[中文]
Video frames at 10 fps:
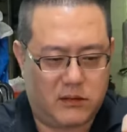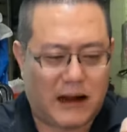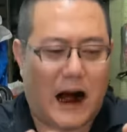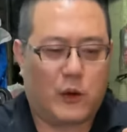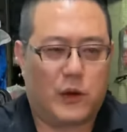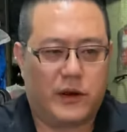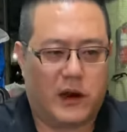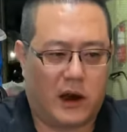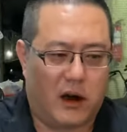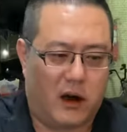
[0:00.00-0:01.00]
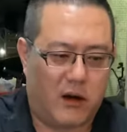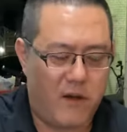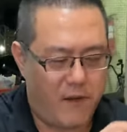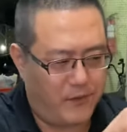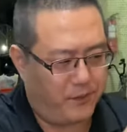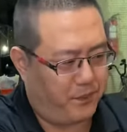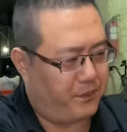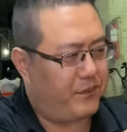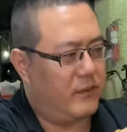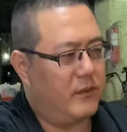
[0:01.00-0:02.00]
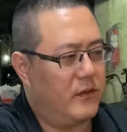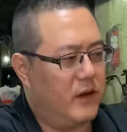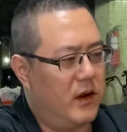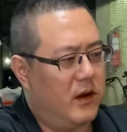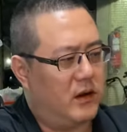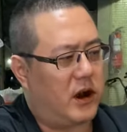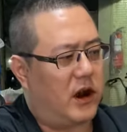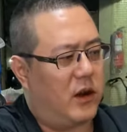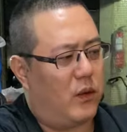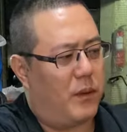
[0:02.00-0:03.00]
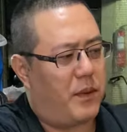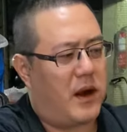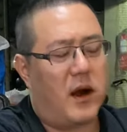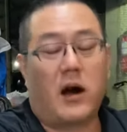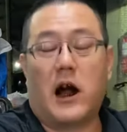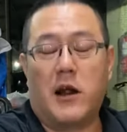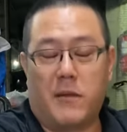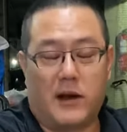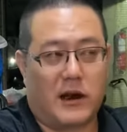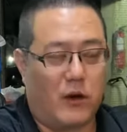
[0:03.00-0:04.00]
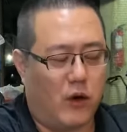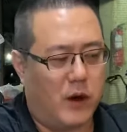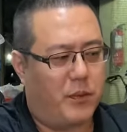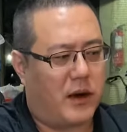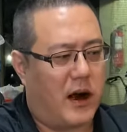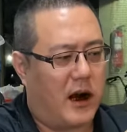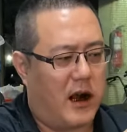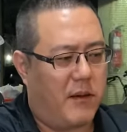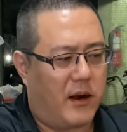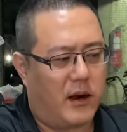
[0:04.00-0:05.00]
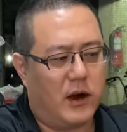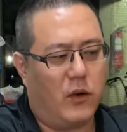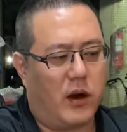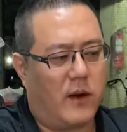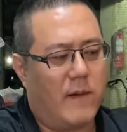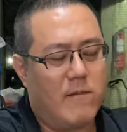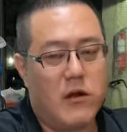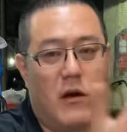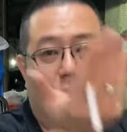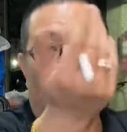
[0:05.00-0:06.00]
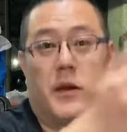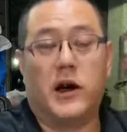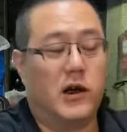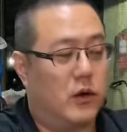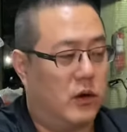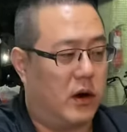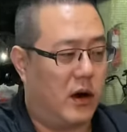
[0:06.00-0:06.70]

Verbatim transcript: 大名了哦，这个我本来要开卖，但我也不敢开卖，因为我没喝过。